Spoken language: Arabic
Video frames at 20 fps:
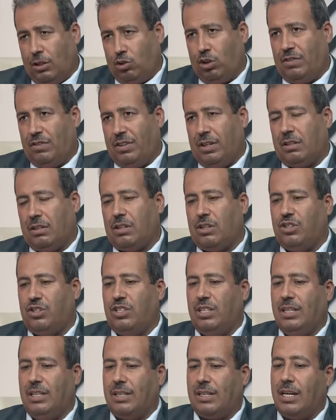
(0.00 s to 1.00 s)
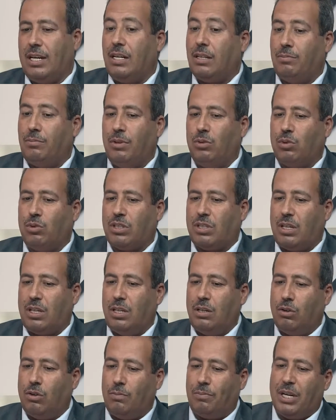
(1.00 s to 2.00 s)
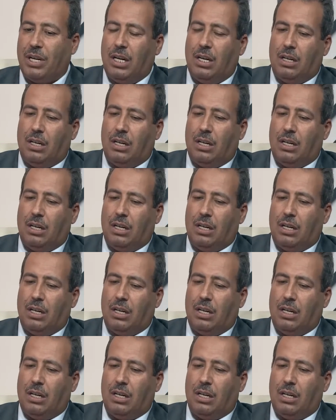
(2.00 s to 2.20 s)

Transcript: الخلفاء الراشدين كانت من وصاياهم